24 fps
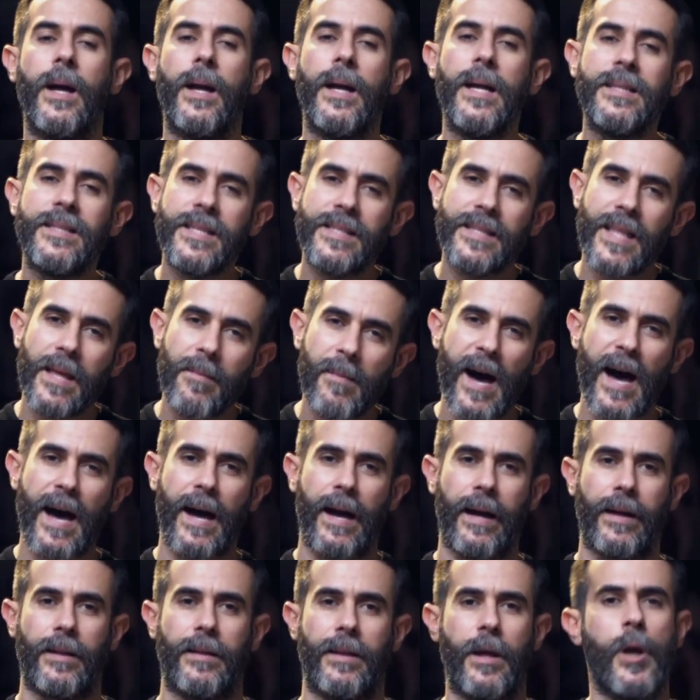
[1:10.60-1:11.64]
Il sistema
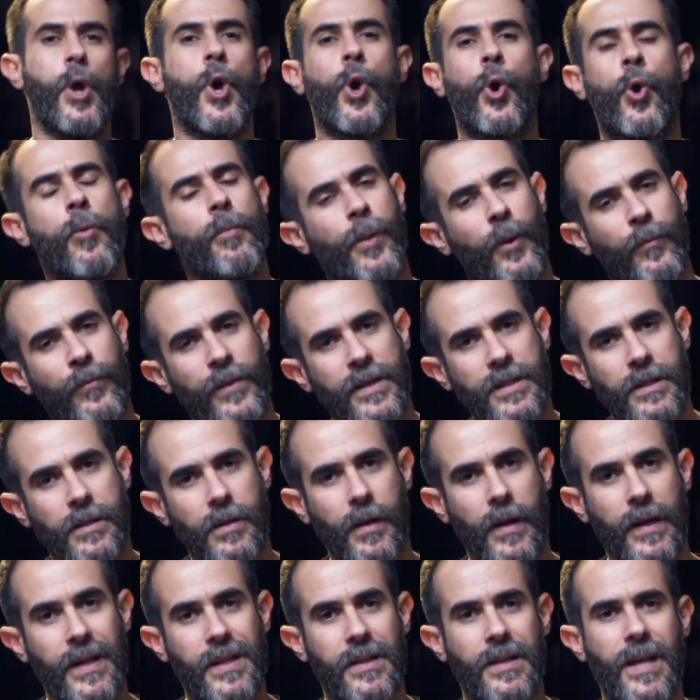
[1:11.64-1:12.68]
arte, con
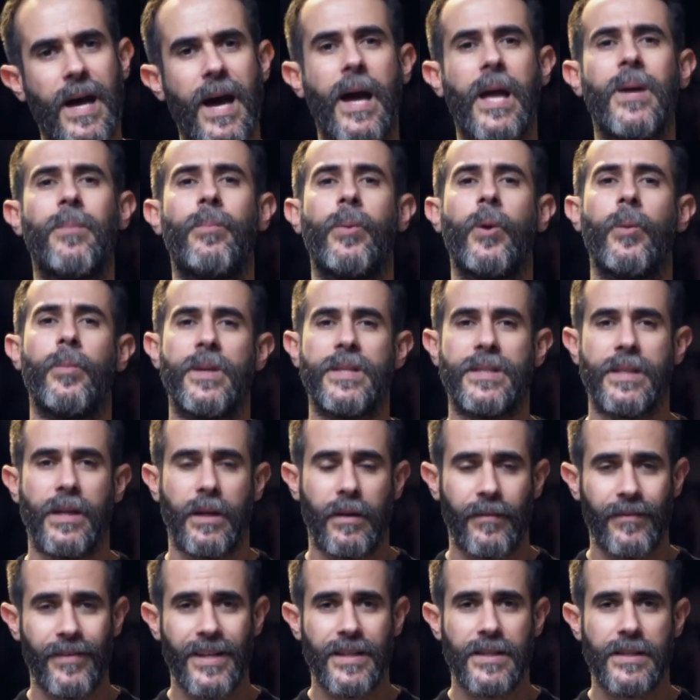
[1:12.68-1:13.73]
professionalità e i propri
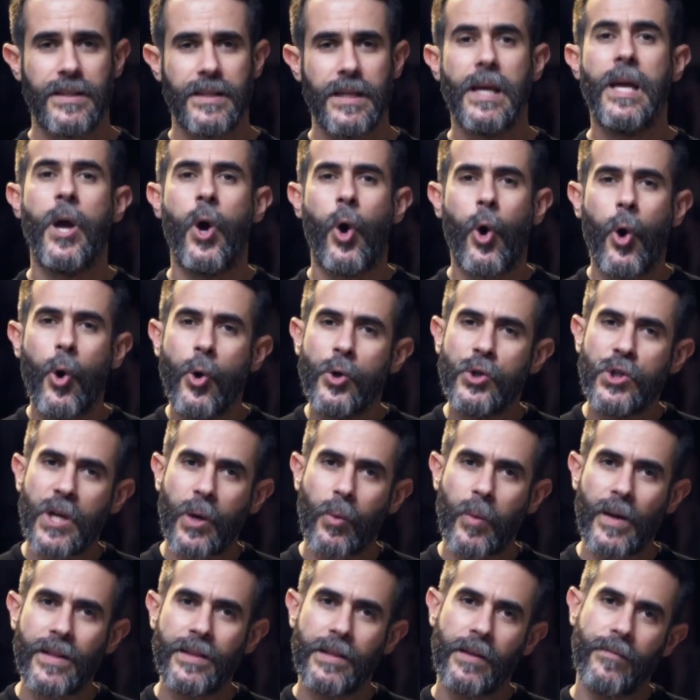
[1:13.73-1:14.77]
servizi, oggi
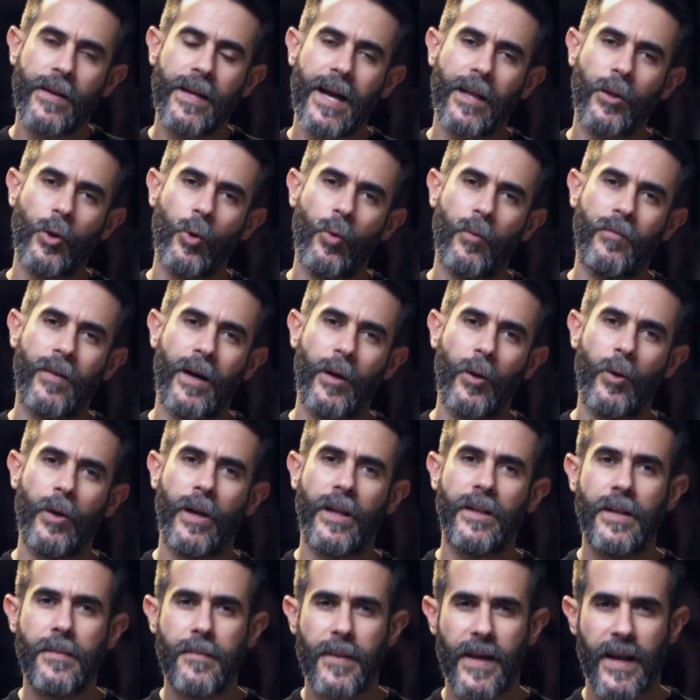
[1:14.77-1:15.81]
è quantificato in un
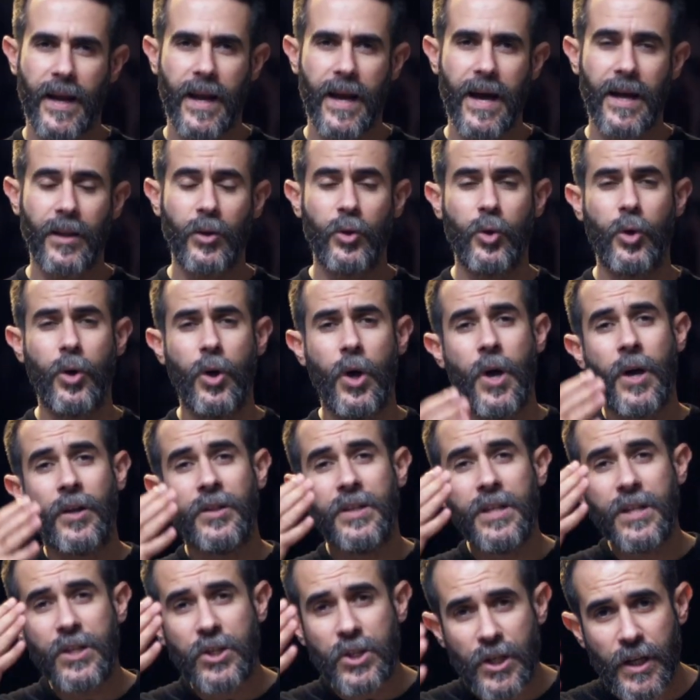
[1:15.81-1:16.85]
valore di mercato
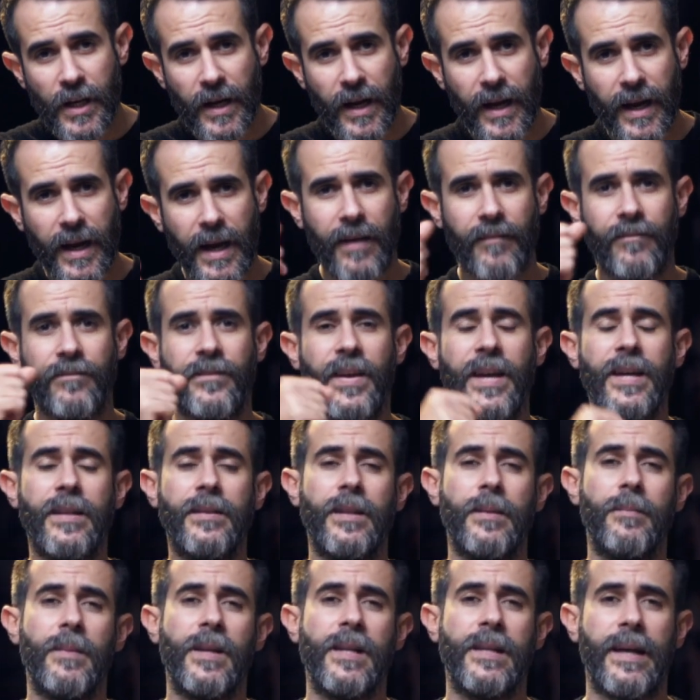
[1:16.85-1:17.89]
di circa
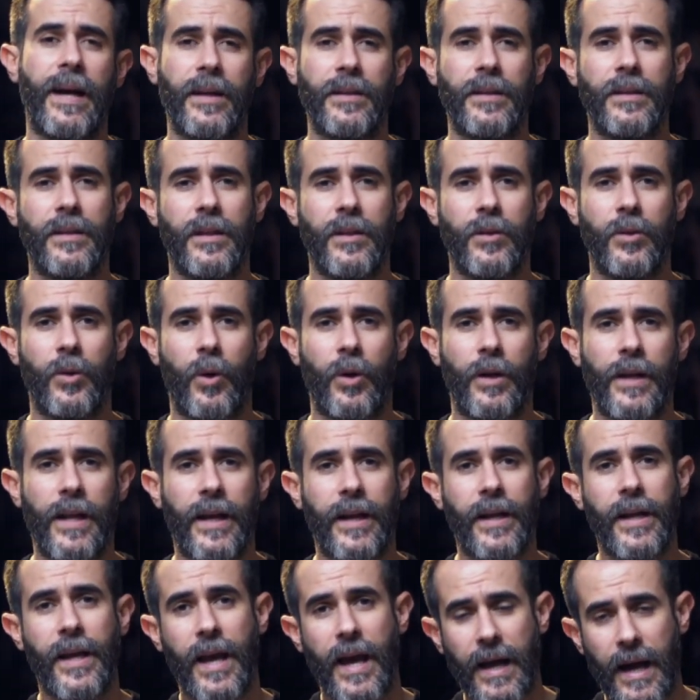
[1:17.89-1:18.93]
20 miliardi di
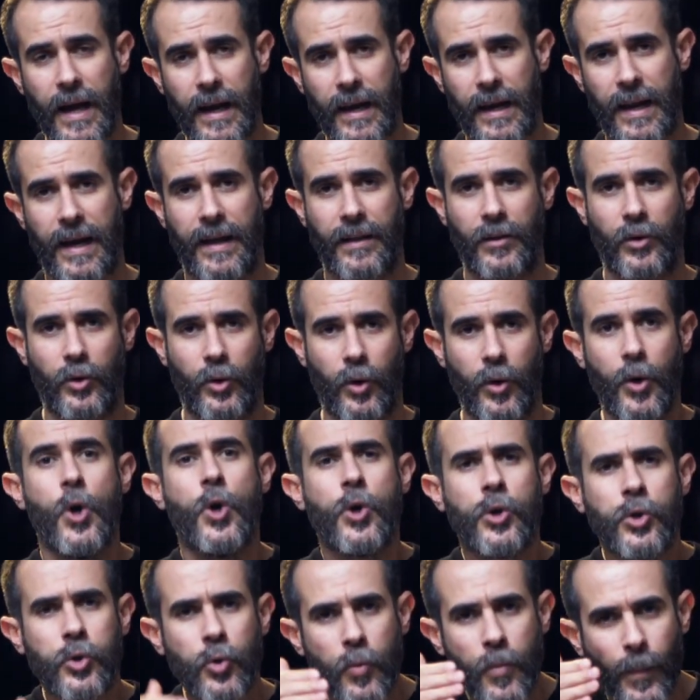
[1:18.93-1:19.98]
dollari all'anno,
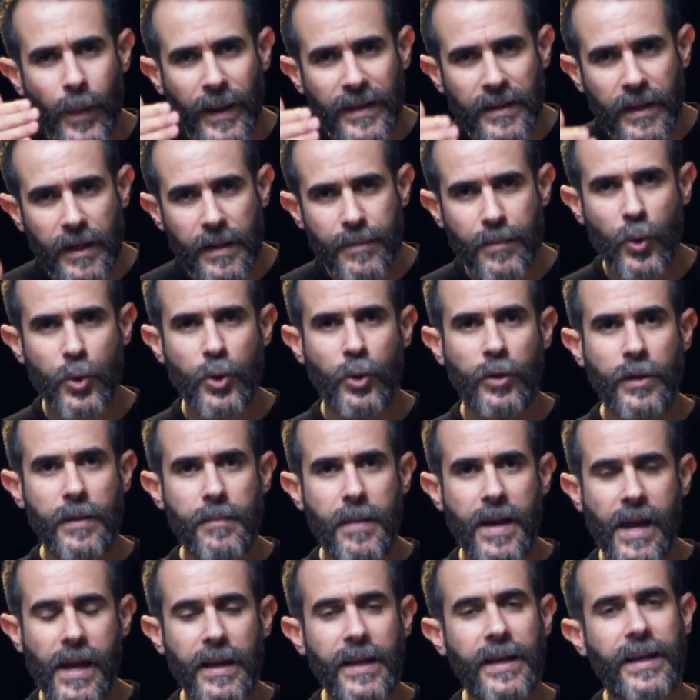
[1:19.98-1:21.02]
su un patrimonio di
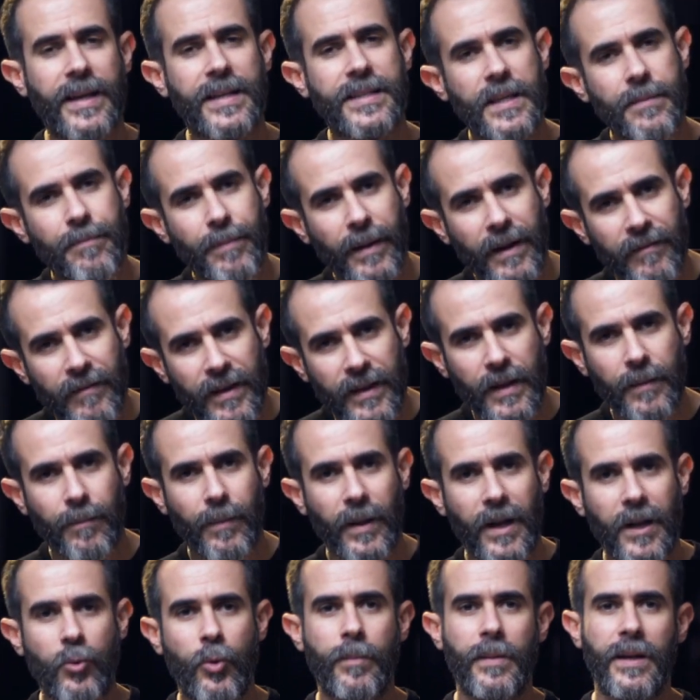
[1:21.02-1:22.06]
beni che si prevede
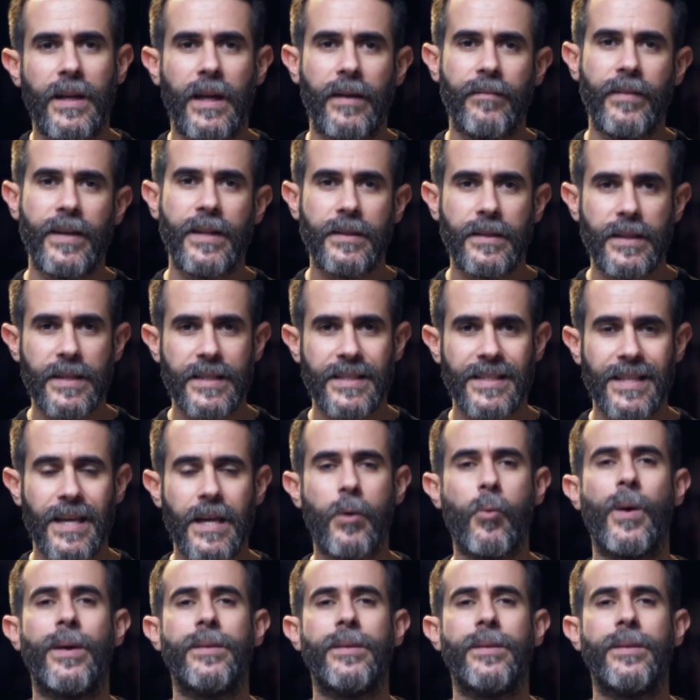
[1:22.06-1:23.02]
per il 2026